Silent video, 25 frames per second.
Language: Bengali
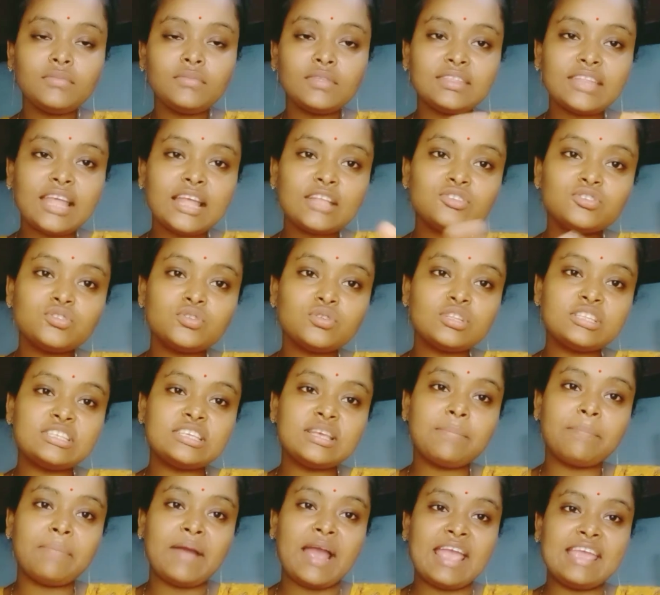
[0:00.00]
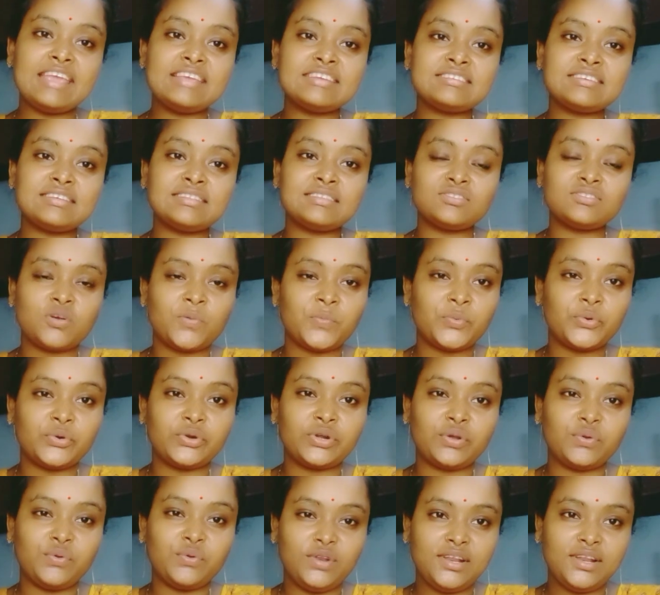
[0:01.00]
তার জন্য নিজের ভাইয়ের সাথে
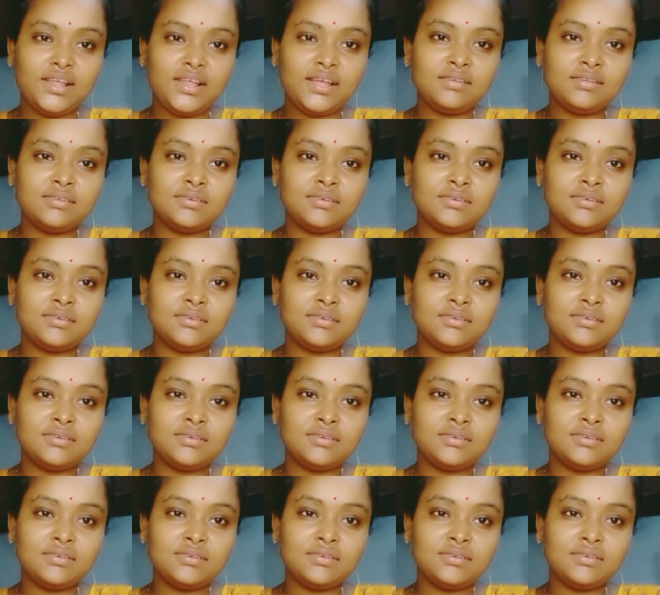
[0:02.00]
সম্পর্কটা করলে না